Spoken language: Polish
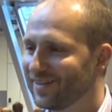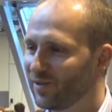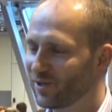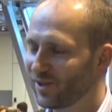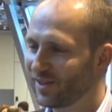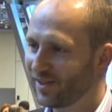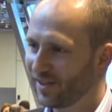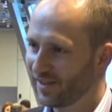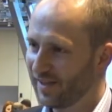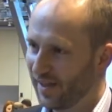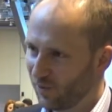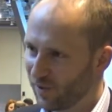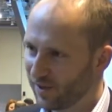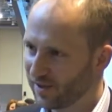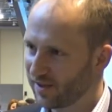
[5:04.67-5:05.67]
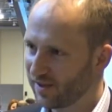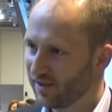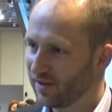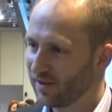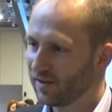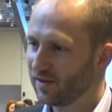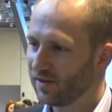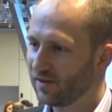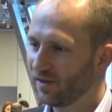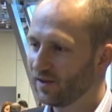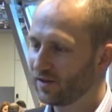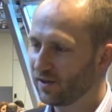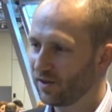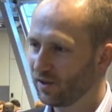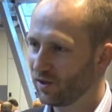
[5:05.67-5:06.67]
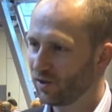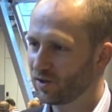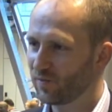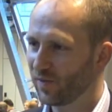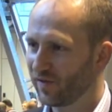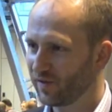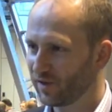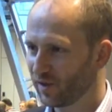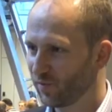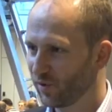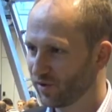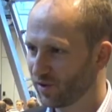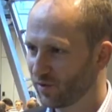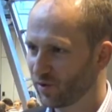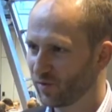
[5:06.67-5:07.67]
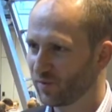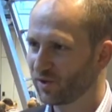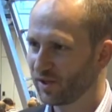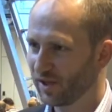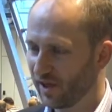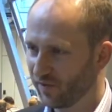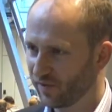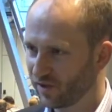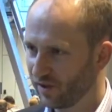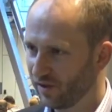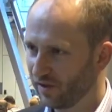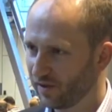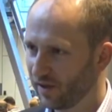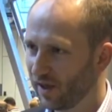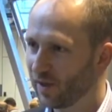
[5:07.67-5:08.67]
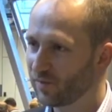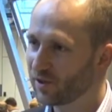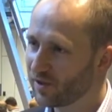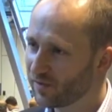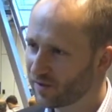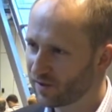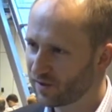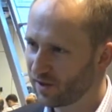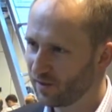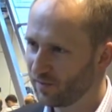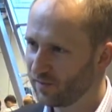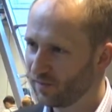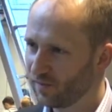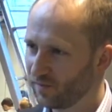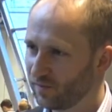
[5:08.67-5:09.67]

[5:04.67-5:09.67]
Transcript: nałożenie takiej nakładki nie tylko sprawia, że ten proces może być ciekawszy, ale przede wszystkim,